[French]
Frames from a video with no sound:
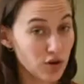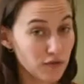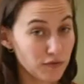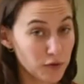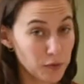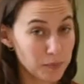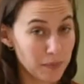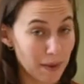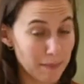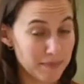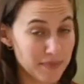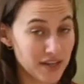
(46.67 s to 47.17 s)
vos
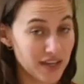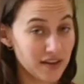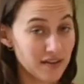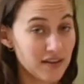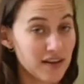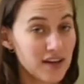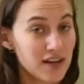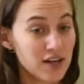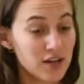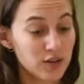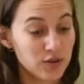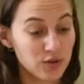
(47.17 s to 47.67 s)
papiers.
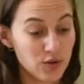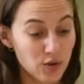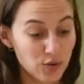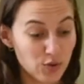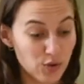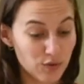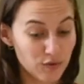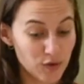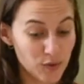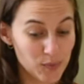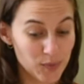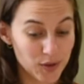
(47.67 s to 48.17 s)
Donc,
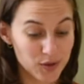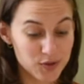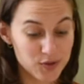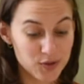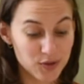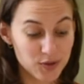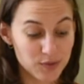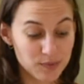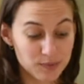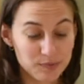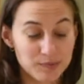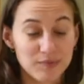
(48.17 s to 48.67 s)
on veut pas ça.
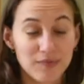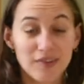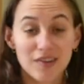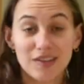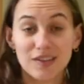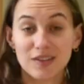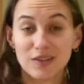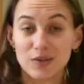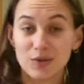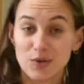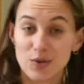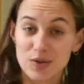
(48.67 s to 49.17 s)

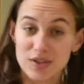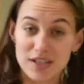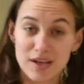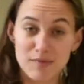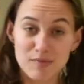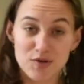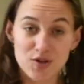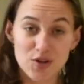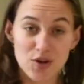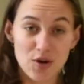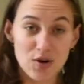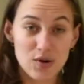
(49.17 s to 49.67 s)
Deuxième
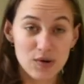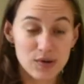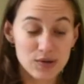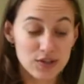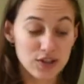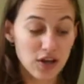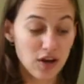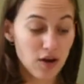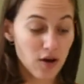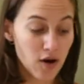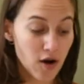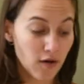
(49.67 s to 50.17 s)
chose,
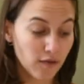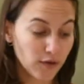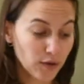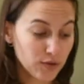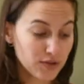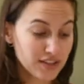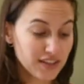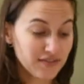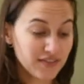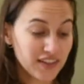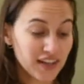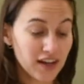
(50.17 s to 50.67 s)
on va
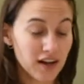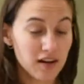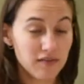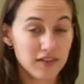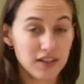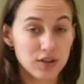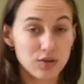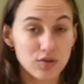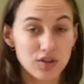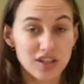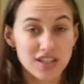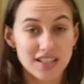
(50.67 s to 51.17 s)
aussi venir
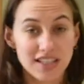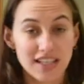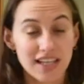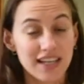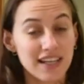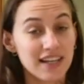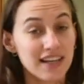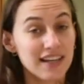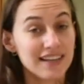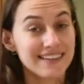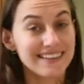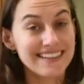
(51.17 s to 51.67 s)
enlever tout ce qui
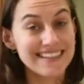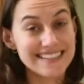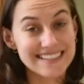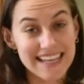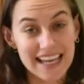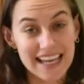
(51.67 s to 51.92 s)
est des